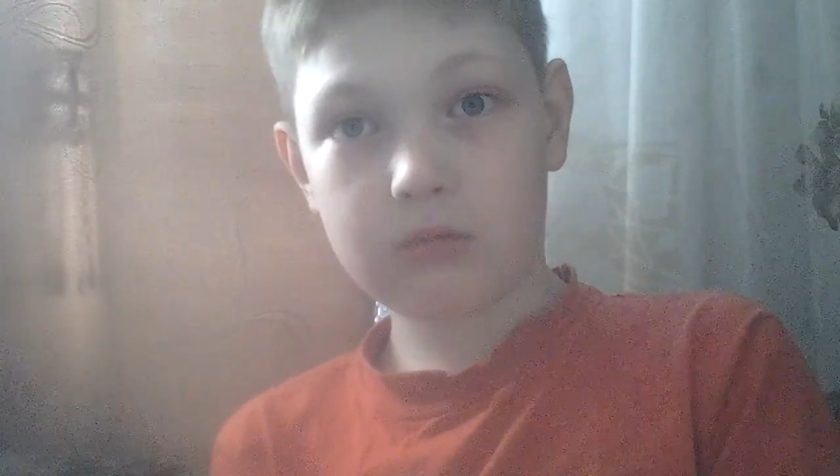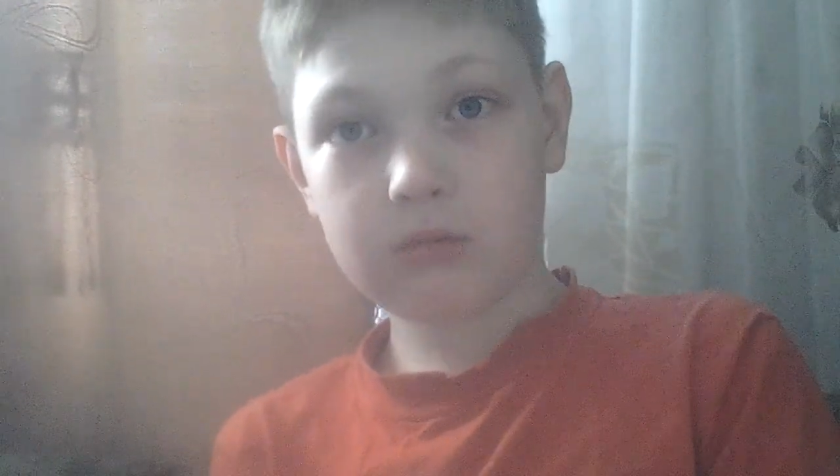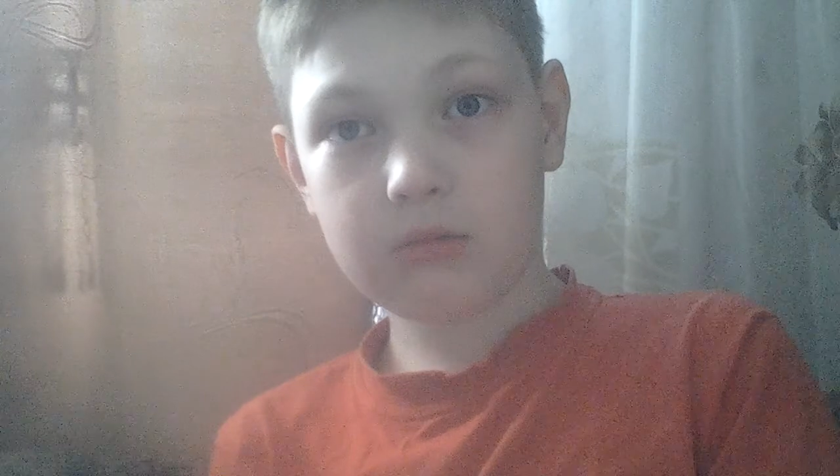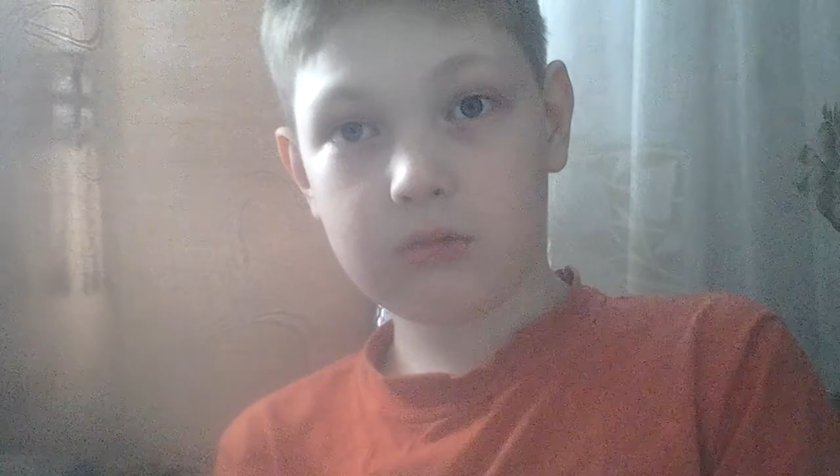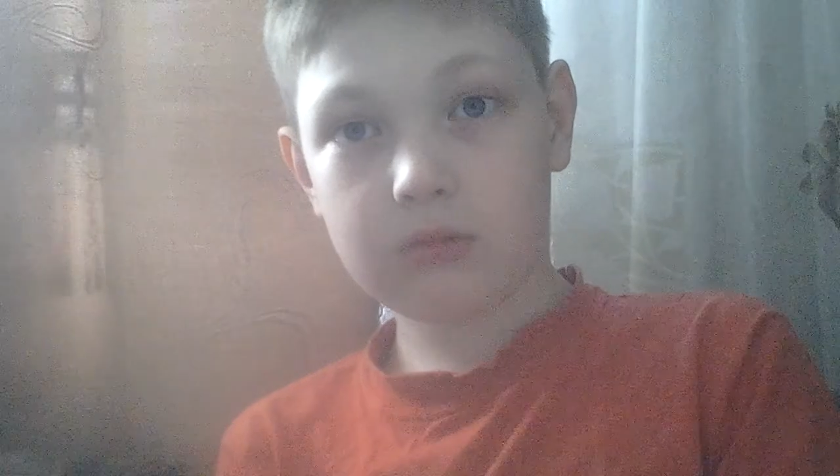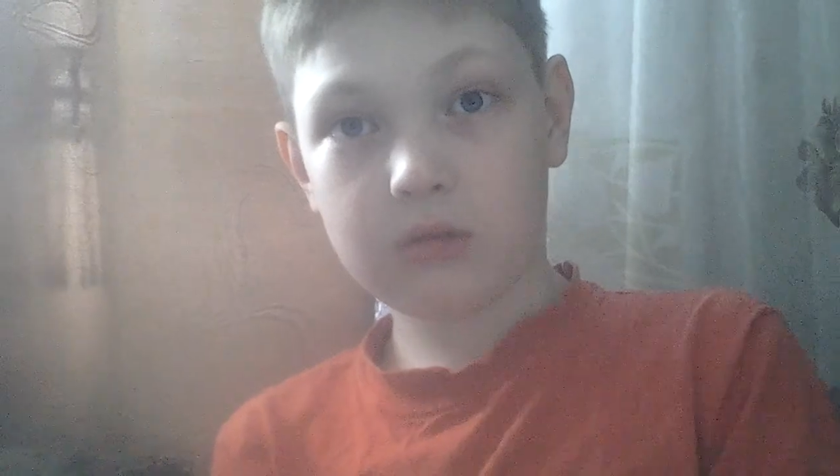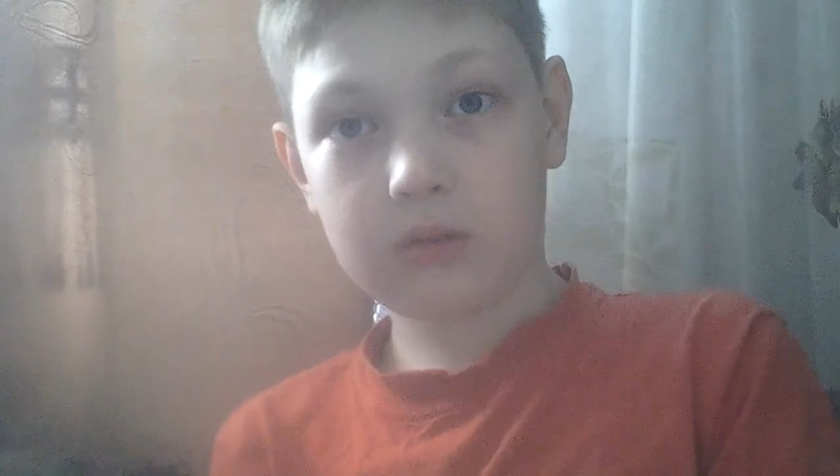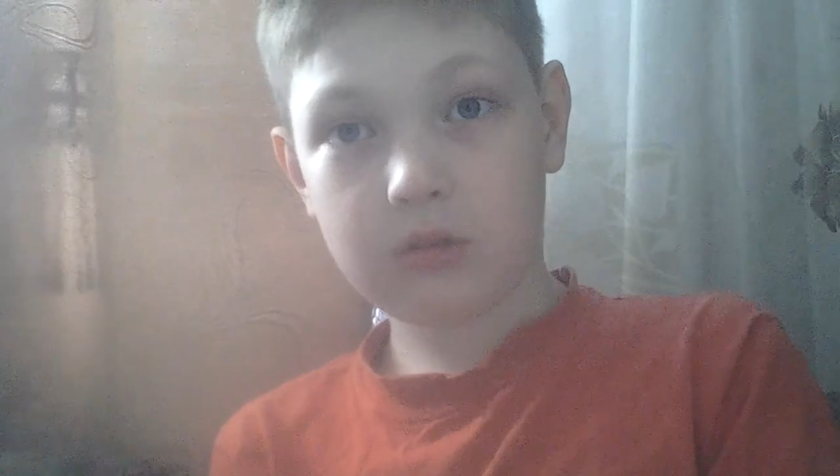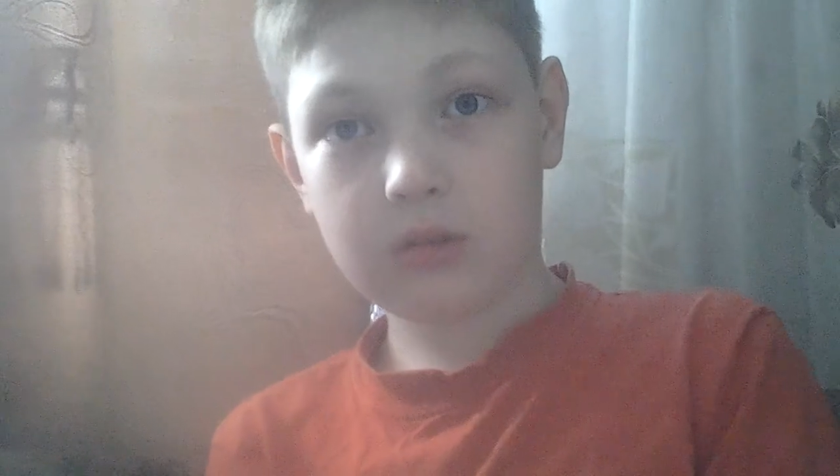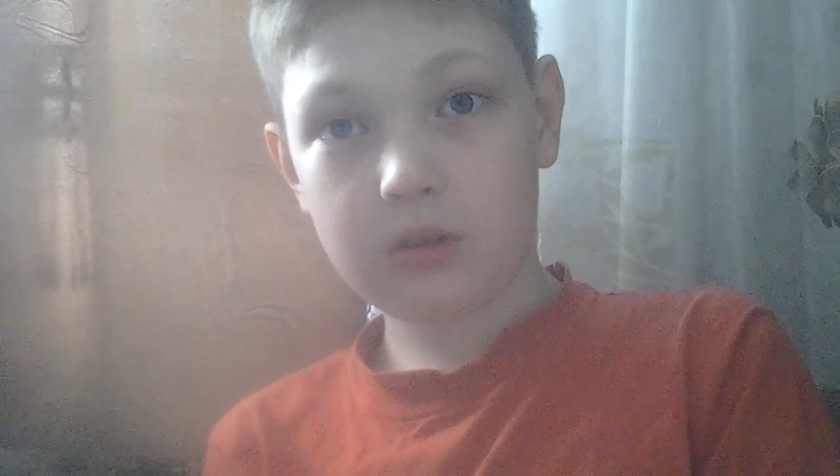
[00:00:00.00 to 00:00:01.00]
Да.
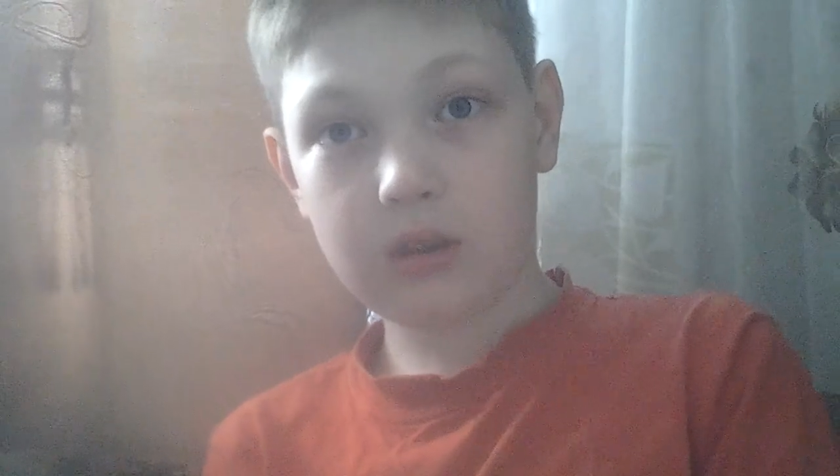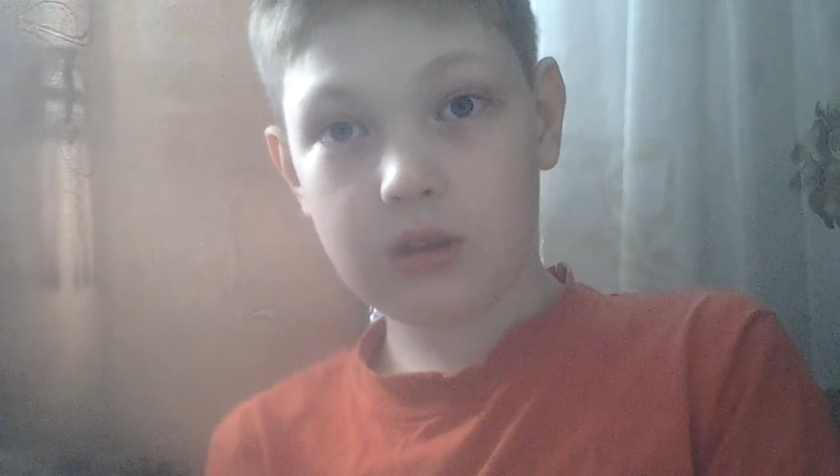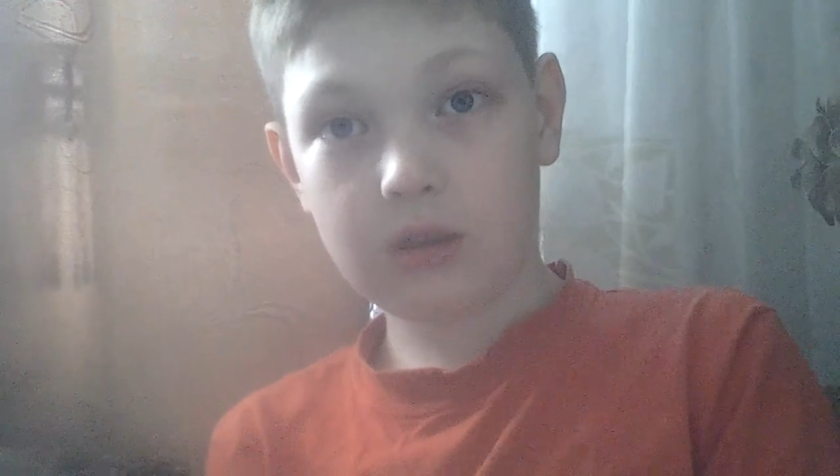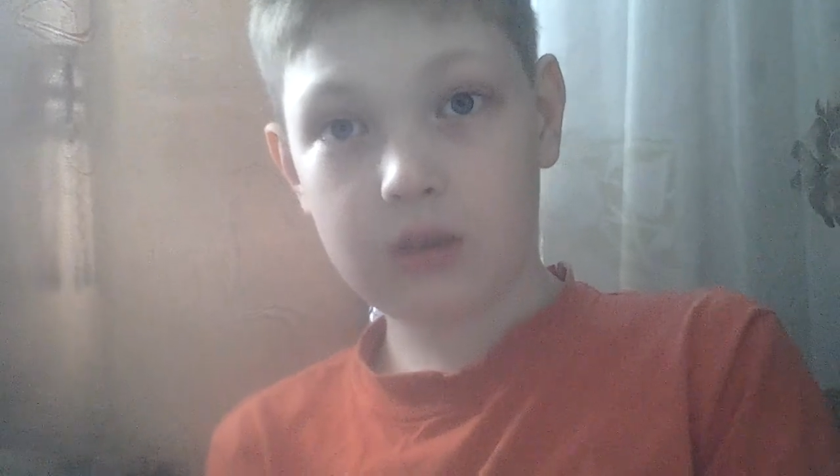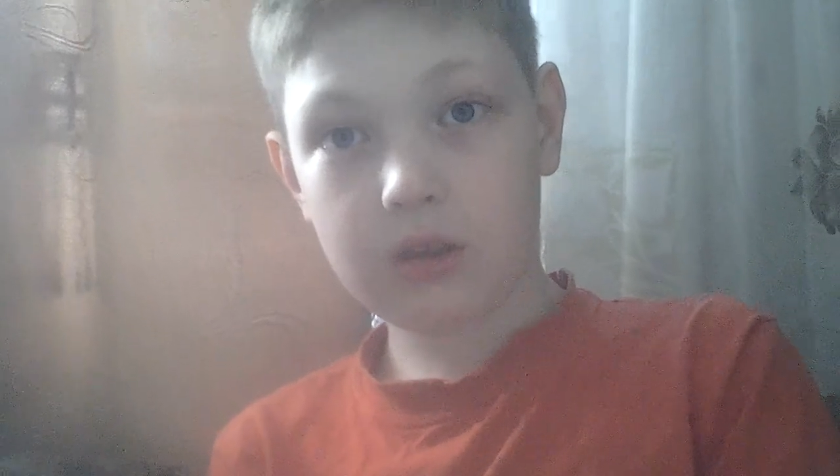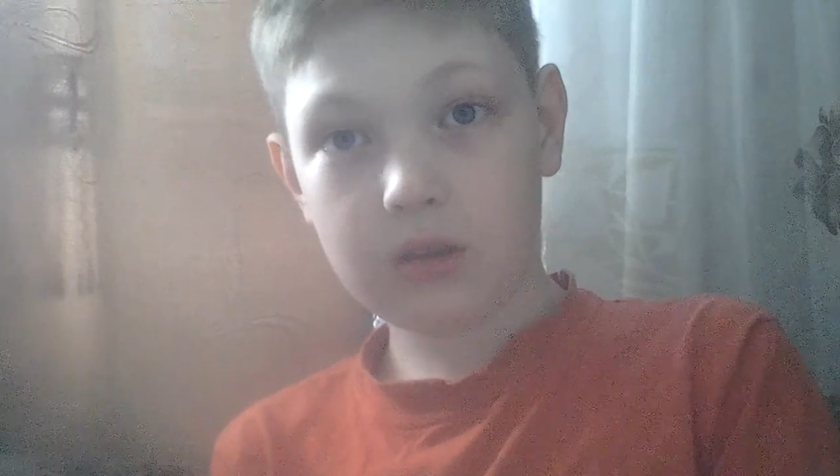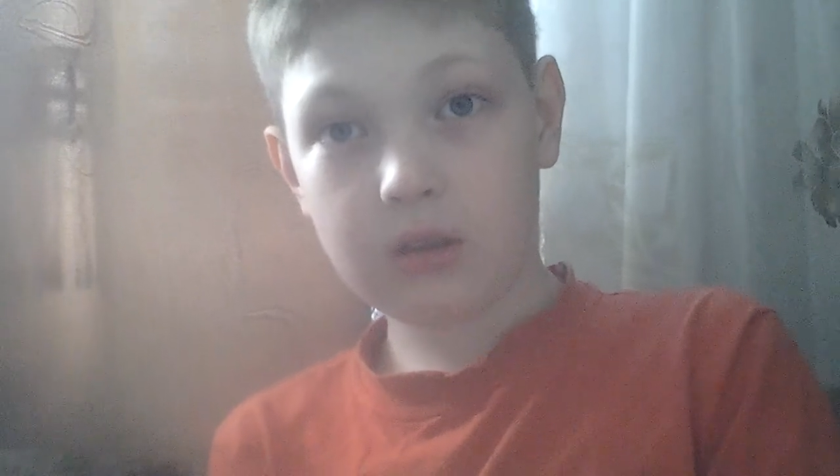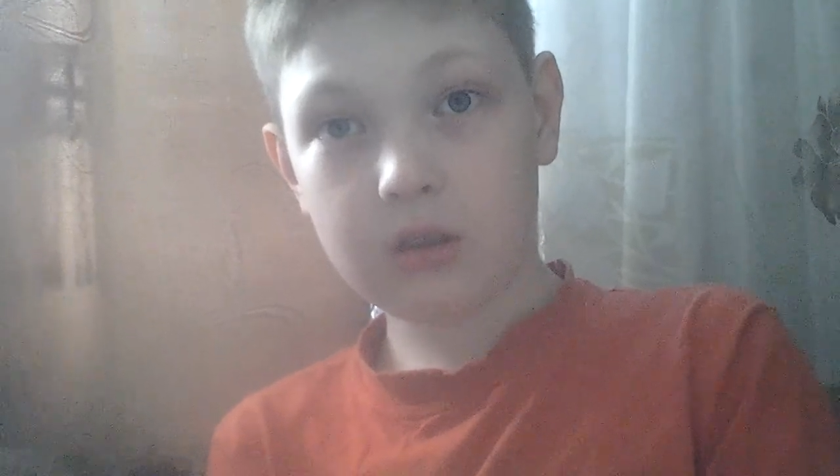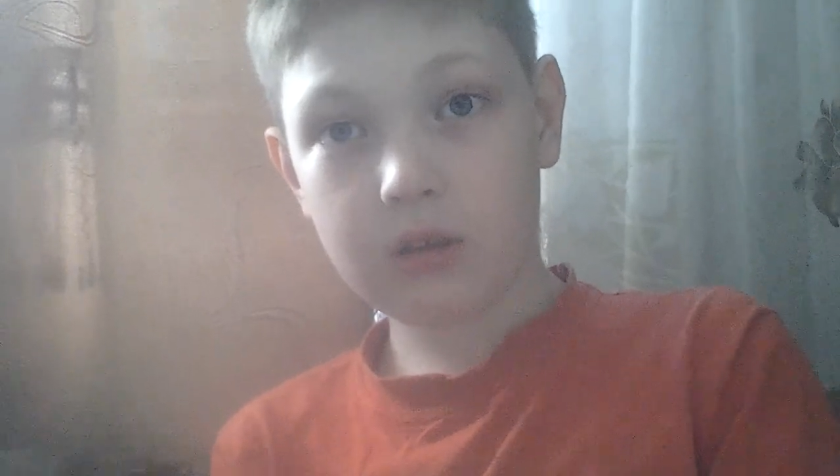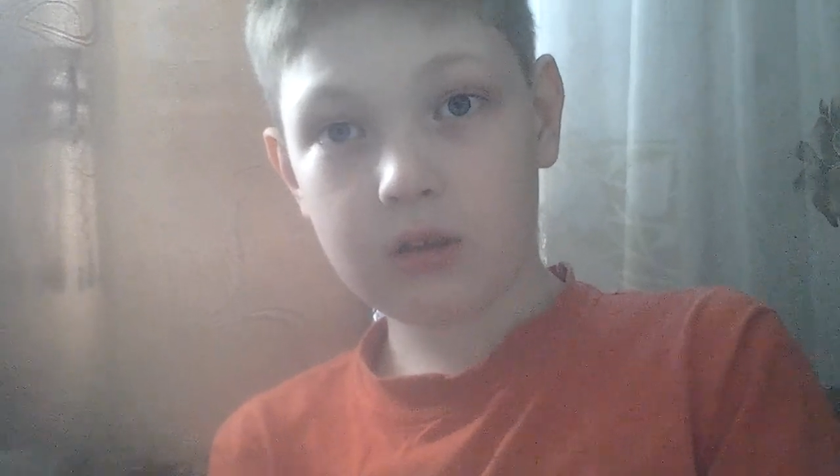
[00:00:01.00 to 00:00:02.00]

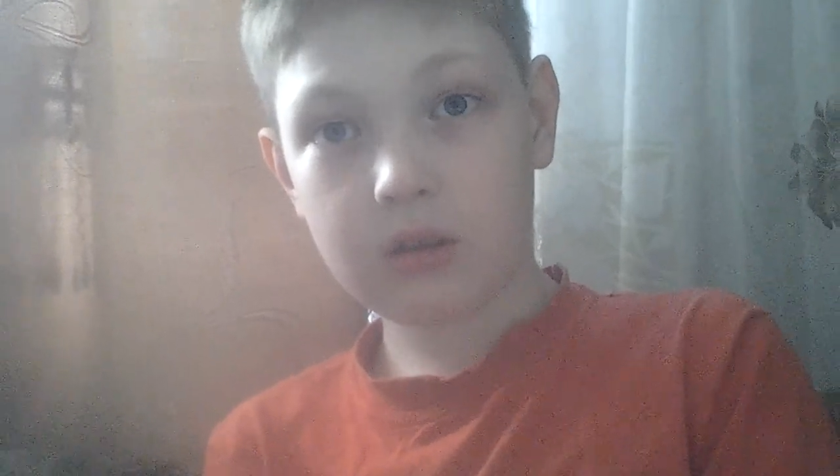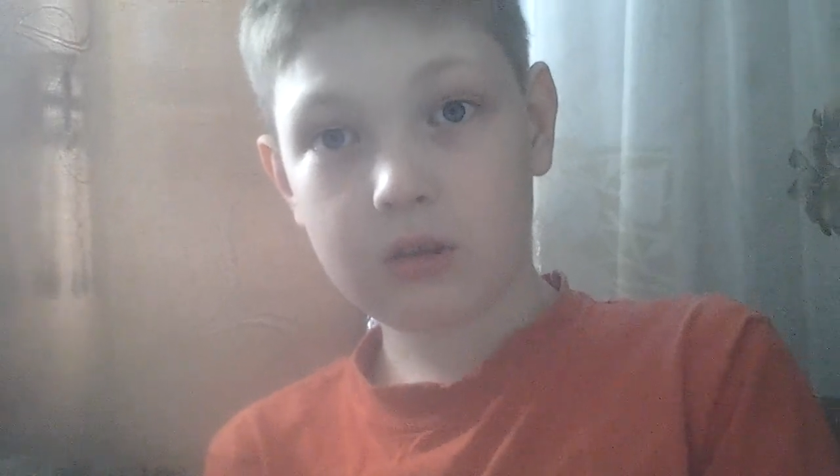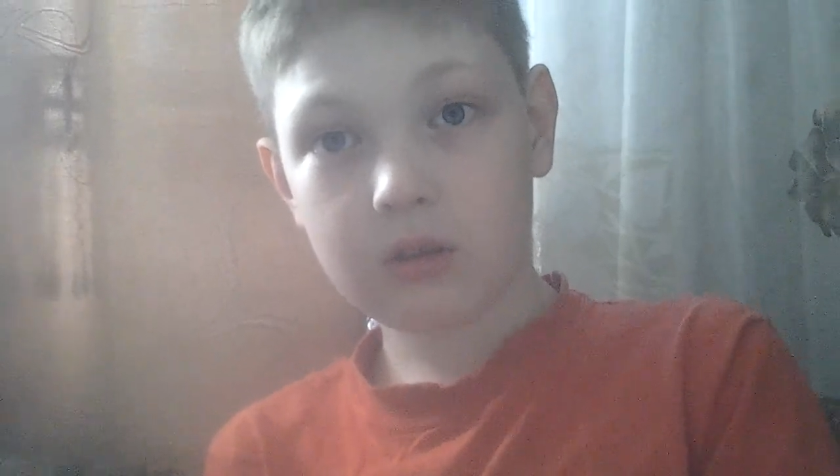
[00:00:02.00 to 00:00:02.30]
Да.